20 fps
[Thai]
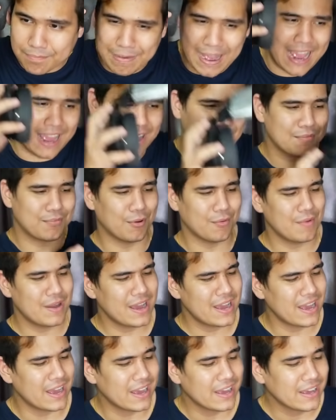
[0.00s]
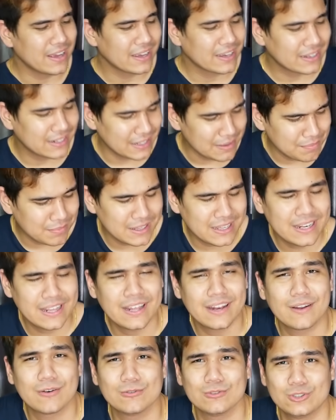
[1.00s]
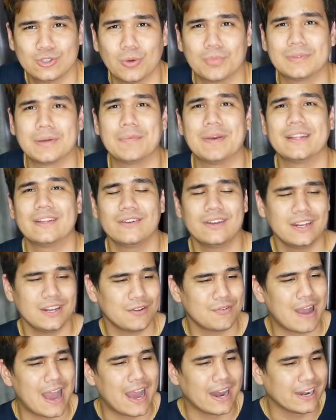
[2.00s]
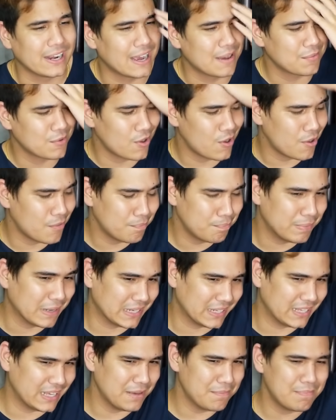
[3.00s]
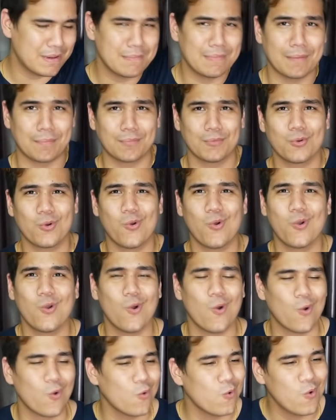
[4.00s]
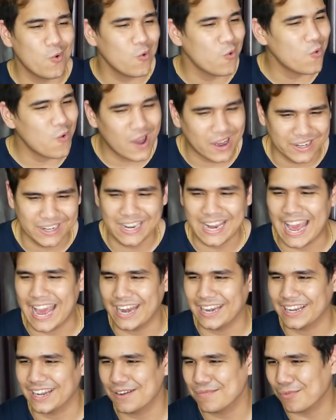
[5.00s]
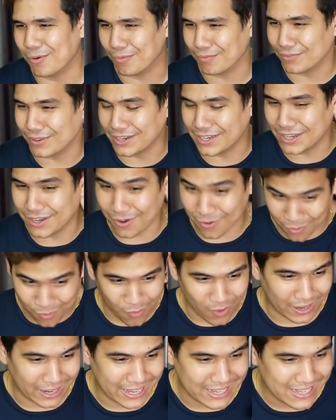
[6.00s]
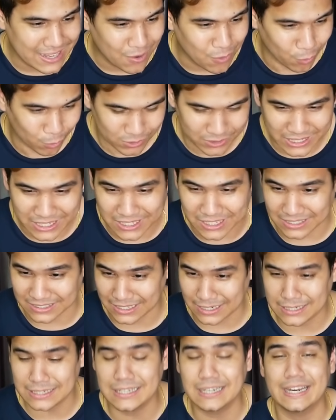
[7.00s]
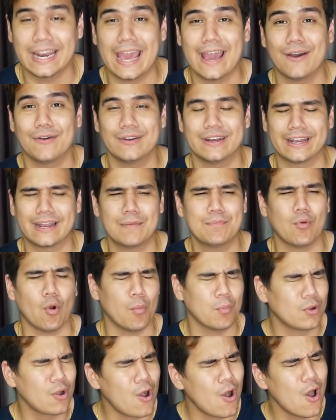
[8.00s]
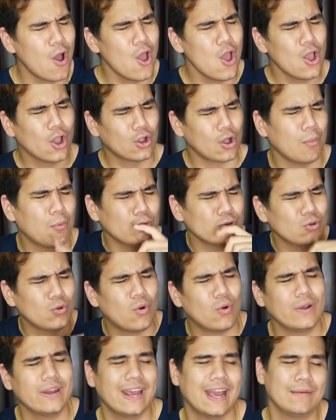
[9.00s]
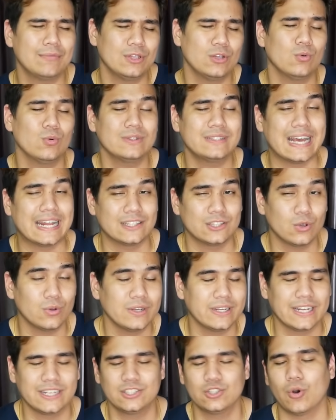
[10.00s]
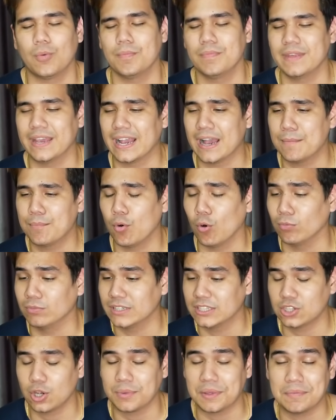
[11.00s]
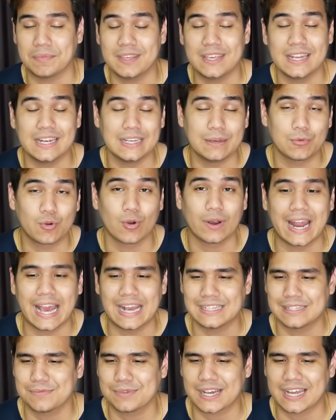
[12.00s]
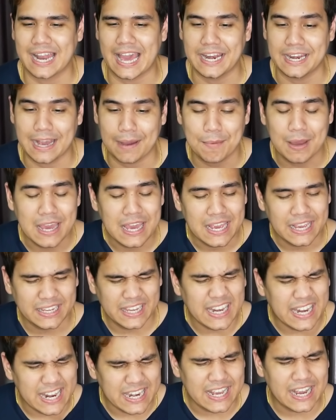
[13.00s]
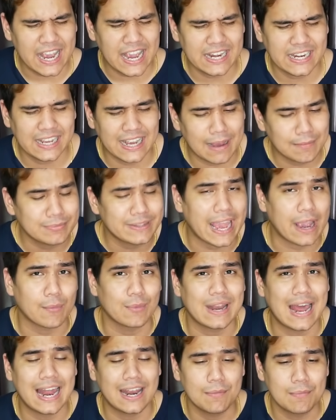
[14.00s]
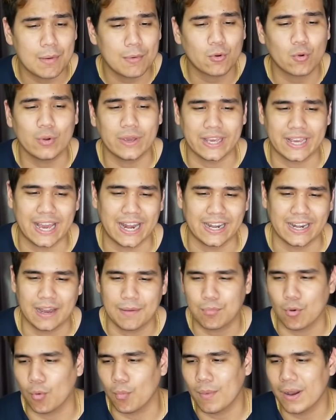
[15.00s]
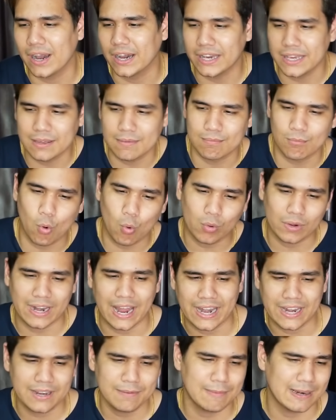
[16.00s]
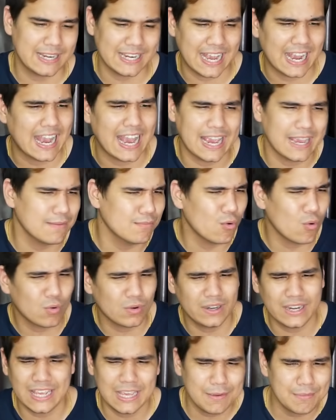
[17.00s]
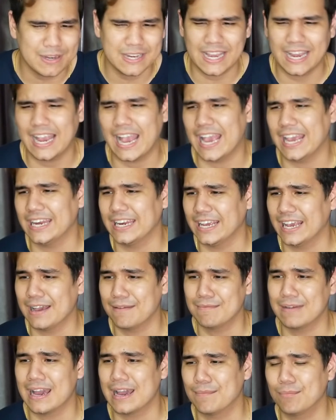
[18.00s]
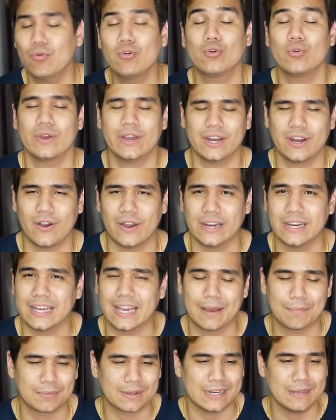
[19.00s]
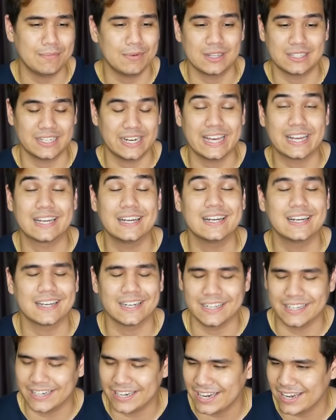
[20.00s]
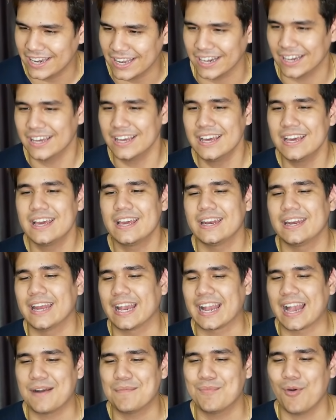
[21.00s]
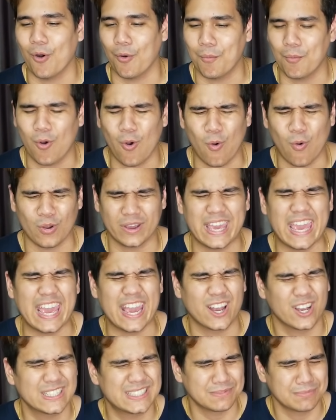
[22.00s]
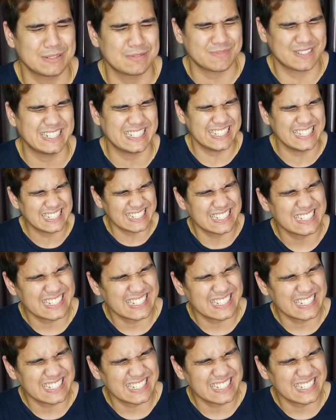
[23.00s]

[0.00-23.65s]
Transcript: ปะผมว่าคลิปนี้เนี่ยเราจบแต่เพียงเท่านี้ดีกว่านะครับก็ปิดคลิปไปแบบงงงง่วงนี่แหละนะครับผมตอนนี้ก็ง่วงแล้วเฮียโอ้ตีหนึ่งจะครึ่งแล้วนะครับผมก็ขอบคุณทุกคนนะครับที่ดูตั้งแต่ต้นยันจบนะครับผมถ้าชอบคลิปนี้อย่าลืมไลค์ซับสไครต์นะครับคิดเห็นยังไงนะครับแท็กเวลาแล้วมาคุยกันนะครับผมว่าเฮ้ยมุกนั้นมันยังไงมุกนี้มันยังไงนะครับมาพูดคุยกันหน่อยนะครับคลิปเราจะได้คึกคลืนนิดนึงนะครับผมโอเคก็สำหรับวันนี้